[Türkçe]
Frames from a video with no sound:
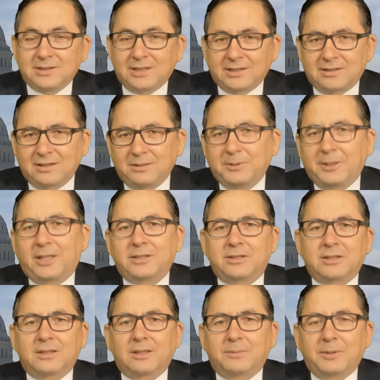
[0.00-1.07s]
Yazılı bir
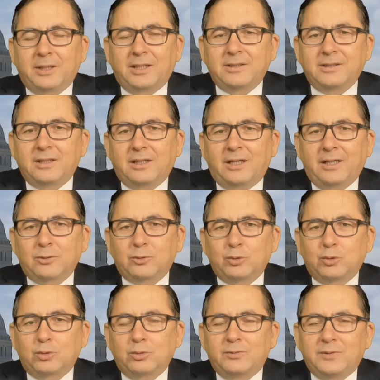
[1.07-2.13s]
açıklama hani
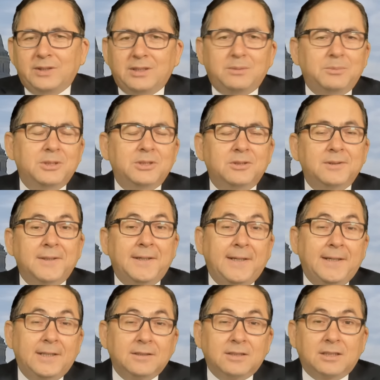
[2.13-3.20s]
ayaküstü verilmiş
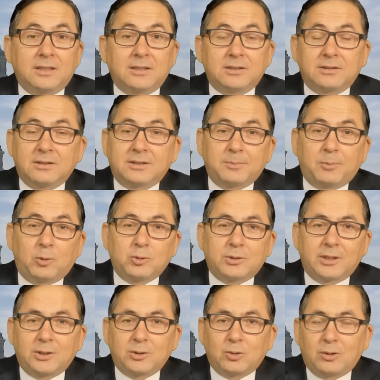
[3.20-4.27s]
ya da işte
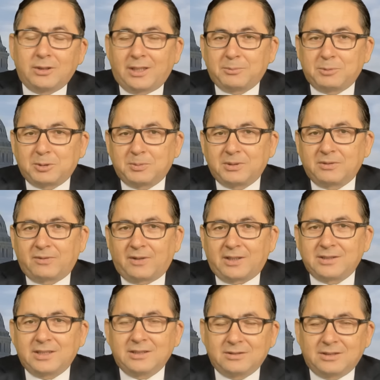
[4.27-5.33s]
spontane söylenmiş bir
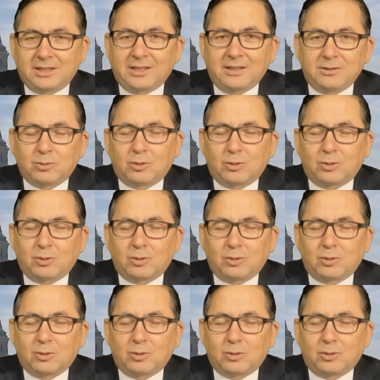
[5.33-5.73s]
ifade değil.